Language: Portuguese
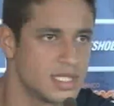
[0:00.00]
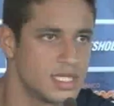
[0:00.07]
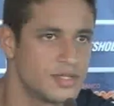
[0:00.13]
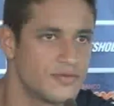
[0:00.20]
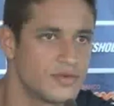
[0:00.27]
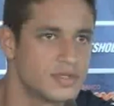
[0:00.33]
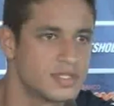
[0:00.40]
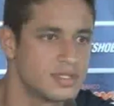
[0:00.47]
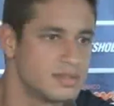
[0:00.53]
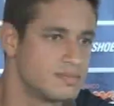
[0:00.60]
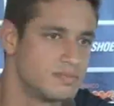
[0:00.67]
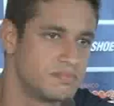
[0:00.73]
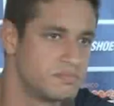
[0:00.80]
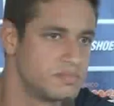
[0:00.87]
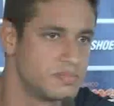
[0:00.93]
a gente fosse
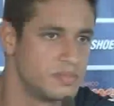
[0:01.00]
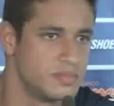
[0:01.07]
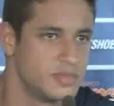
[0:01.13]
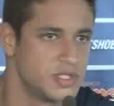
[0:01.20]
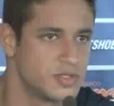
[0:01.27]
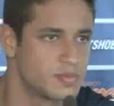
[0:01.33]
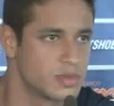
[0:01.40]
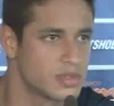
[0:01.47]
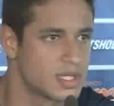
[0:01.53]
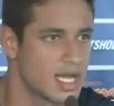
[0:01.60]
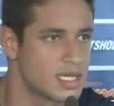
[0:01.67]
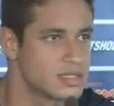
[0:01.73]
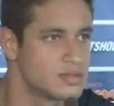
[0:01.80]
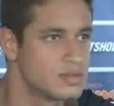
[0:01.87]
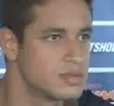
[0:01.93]

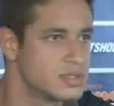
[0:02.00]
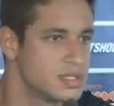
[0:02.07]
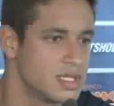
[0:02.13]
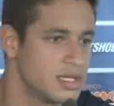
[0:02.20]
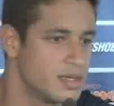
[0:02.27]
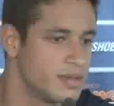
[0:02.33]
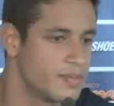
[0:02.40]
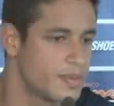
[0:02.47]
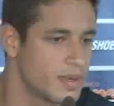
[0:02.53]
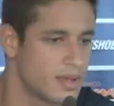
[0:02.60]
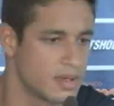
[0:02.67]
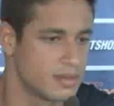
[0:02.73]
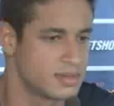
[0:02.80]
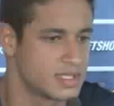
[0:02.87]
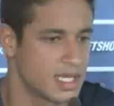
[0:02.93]
disputar as duas e
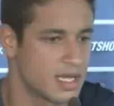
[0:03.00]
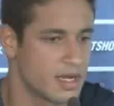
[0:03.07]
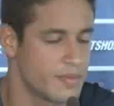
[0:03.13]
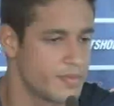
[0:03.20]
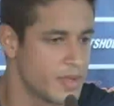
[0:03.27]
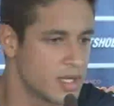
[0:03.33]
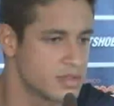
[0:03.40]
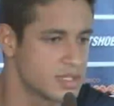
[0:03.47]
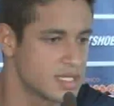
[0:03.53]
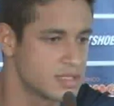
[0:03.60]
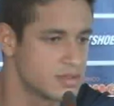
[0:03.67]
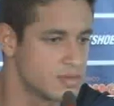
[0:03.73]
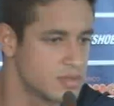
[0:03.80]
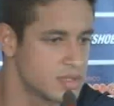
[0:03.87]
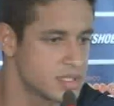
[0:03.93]
ser campeão das
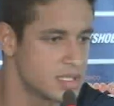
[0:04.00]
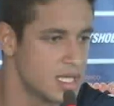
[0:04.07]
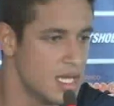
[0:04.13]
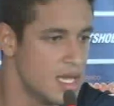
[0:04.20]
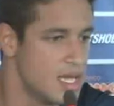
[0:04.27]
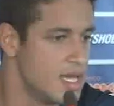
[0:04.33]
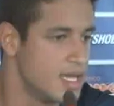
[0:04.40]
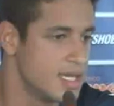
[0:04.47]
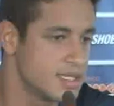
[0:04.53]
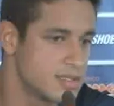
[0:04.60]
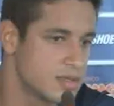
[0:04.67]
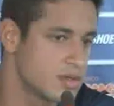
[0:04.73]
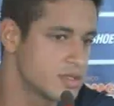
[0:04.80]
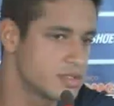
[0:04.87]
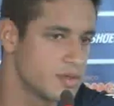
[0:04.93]
duas,
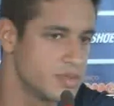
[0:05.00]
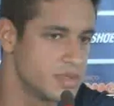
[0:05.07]
esse é o nosso